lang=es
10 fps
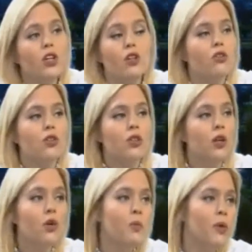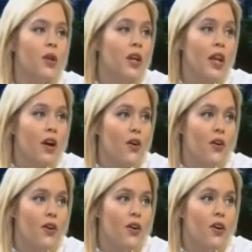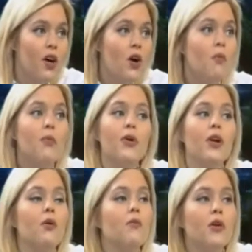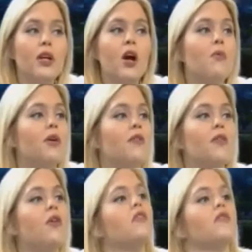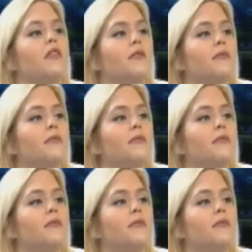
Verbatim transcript: que no son del grupo de riesgo mm. por neumonias o por influenza.